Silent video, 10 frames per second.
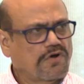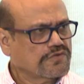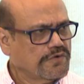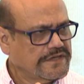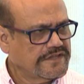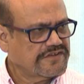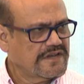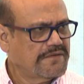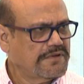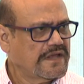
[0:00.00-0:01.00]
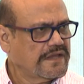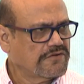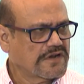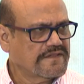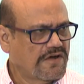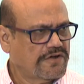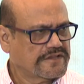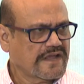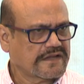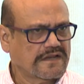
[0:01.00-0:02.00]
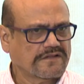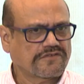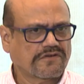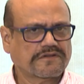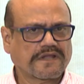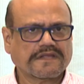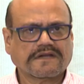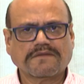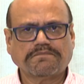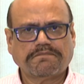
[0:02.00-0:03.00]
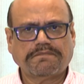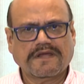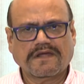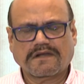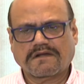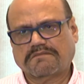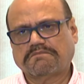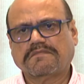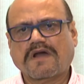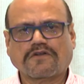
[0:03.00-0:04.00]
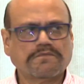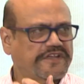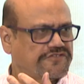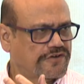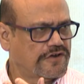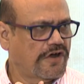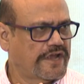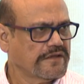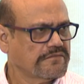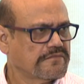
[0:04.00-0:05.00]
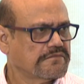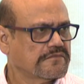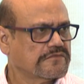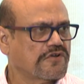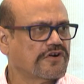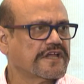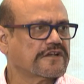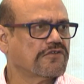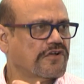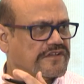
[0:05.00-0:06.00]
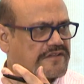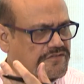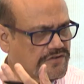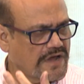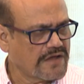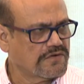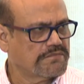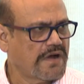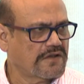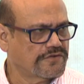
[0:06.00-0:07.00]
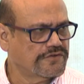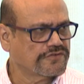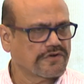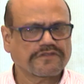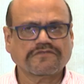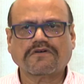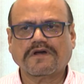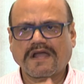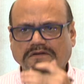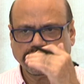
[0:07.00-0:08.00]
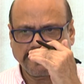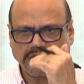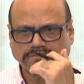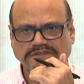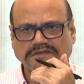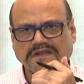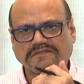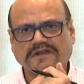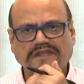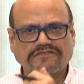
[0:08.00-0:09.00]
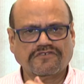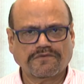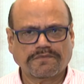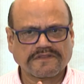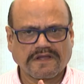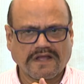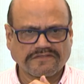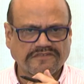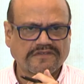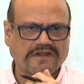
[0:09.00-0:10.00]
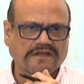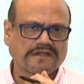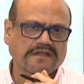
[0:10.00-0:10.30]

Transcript: অত ওই নিচের লেভেলে এগুলো দেওয়া হয়ে থাকে না যখন নাকি একটা প্লেয়ার আরও ম্যাচিওর্ড হয় তখন টেকনোলজি তার জন্য আরও ভালো ইউজ করে যখন এখন যারা আপনি জানেন যারা এই গ্রুপে থাকা আছে যারা